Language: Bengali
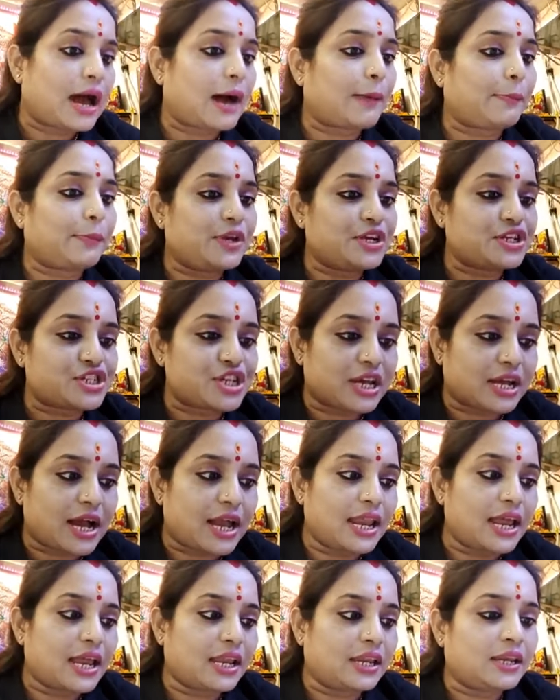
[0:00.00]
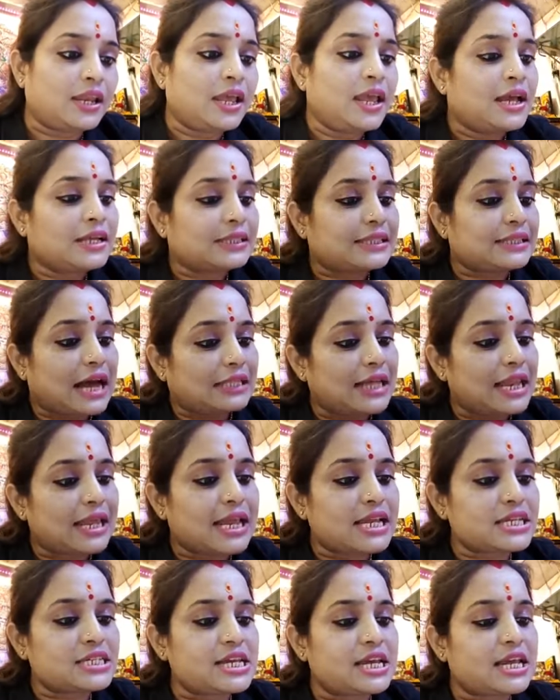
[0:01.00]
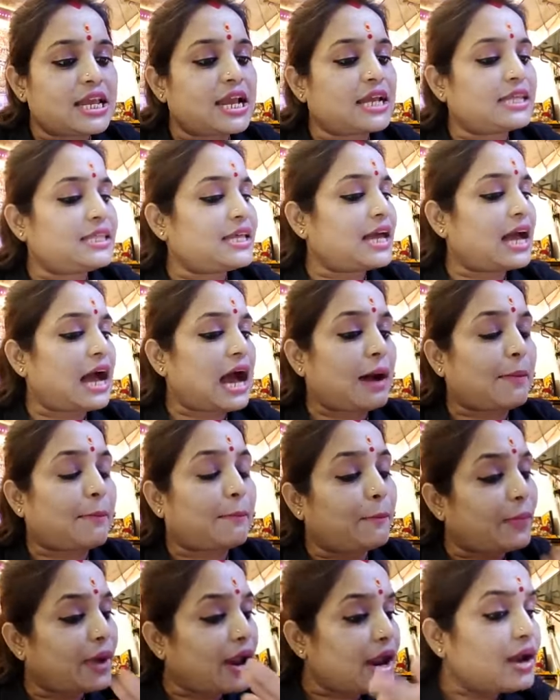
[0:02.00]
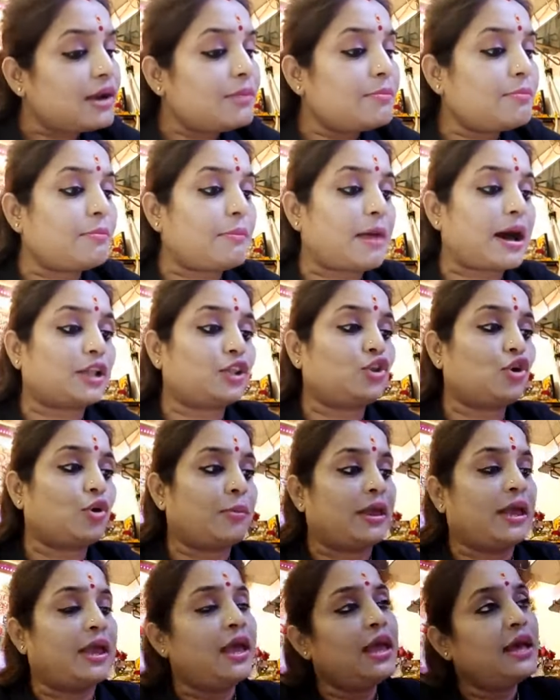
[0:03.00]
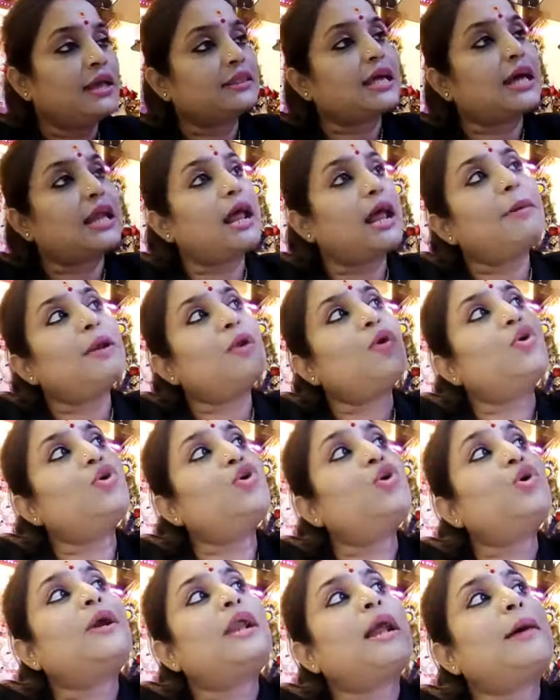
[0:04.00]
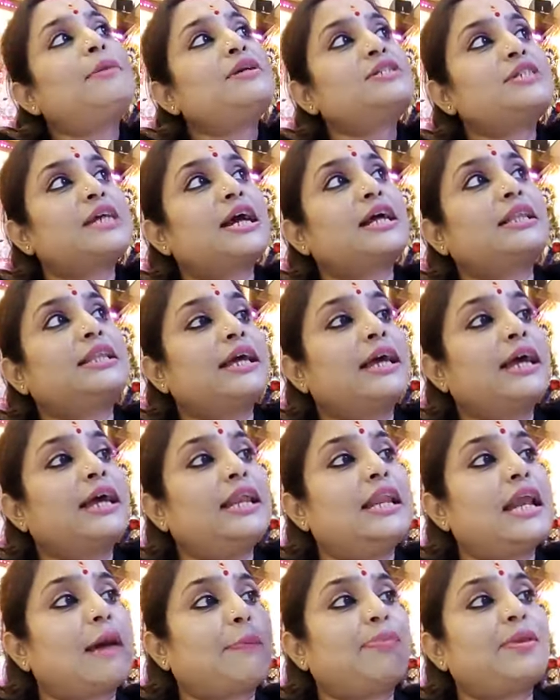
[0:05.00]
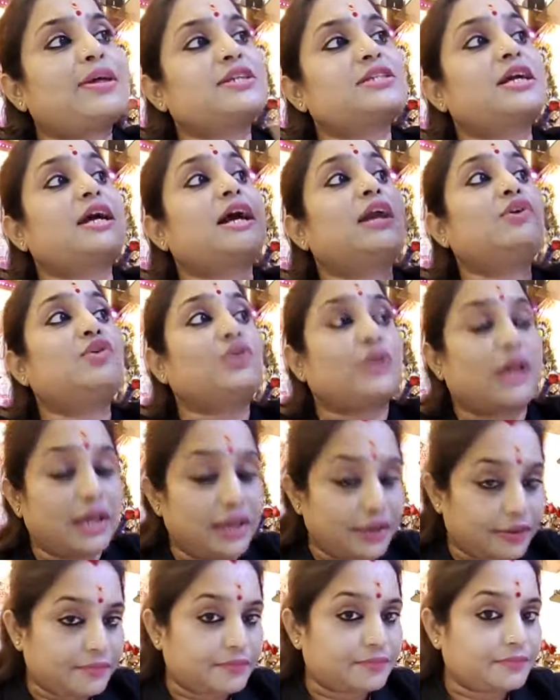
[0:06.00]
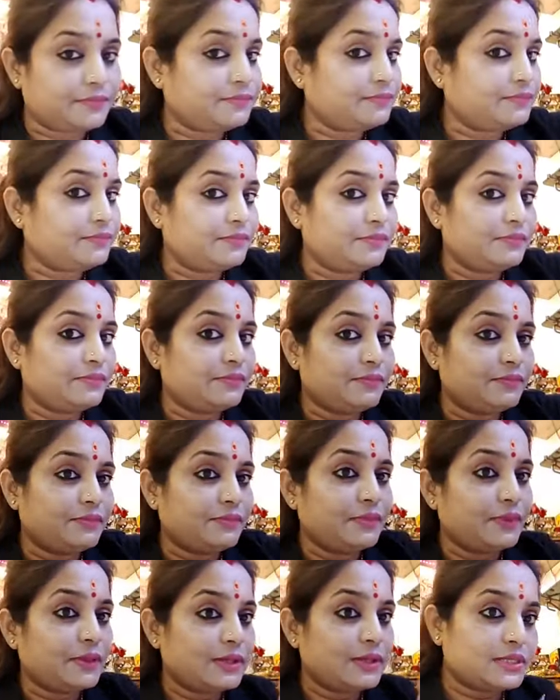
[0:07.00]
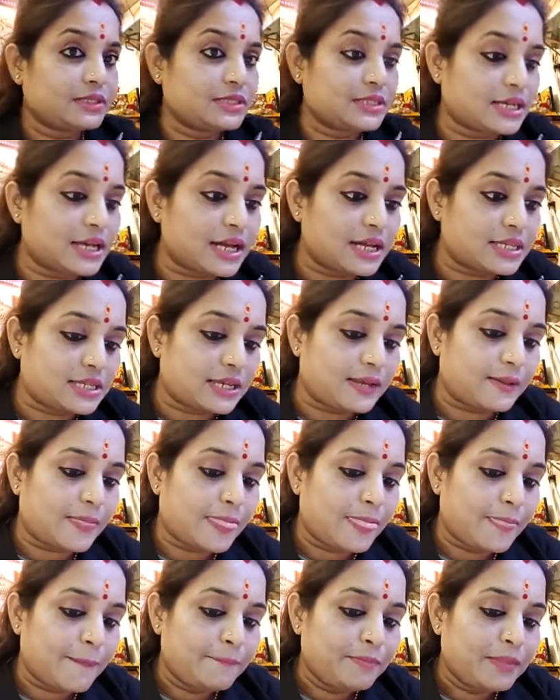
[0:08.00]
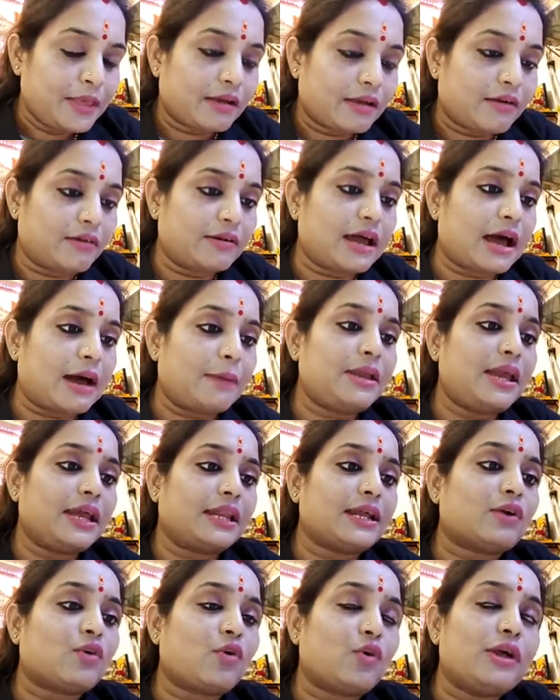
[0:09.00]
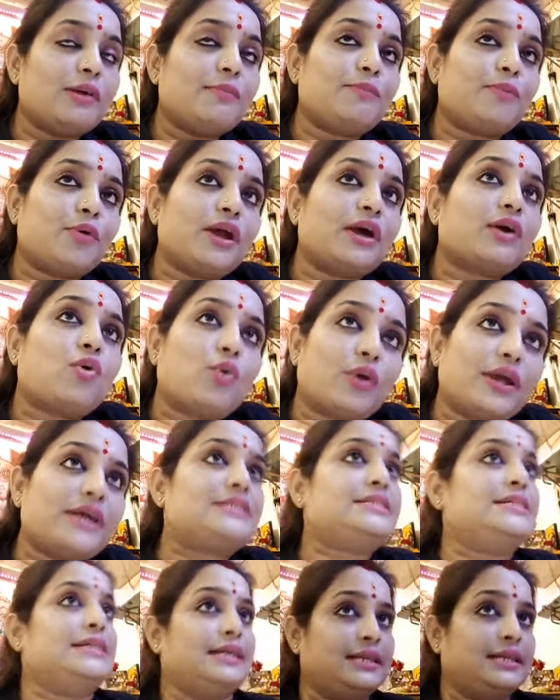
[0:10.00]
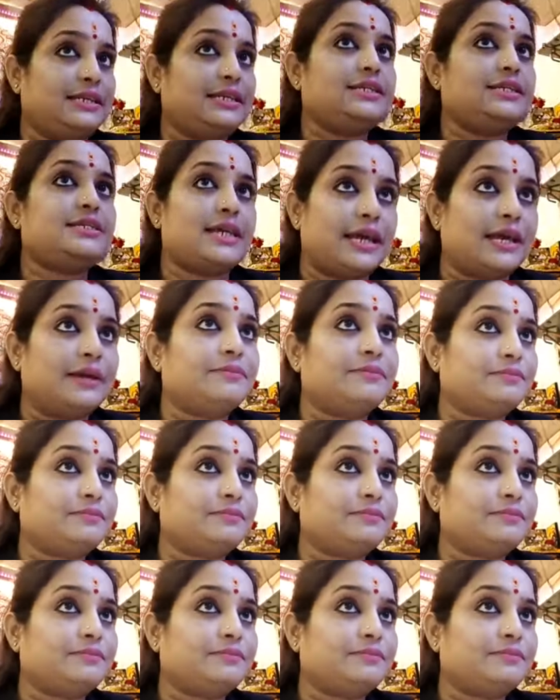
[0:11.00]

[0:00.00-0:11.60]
আপনি শেখালেন তাদেরকে শিখিয়ে দিয়ে আপনার মাধ্যমে তারা আবার অন্য গ্রামে শেখাতে গেলেন আপনার শেখানোটাই ঠিক আছে কারণ আমি এটা করিমপুরে করেছি নিজে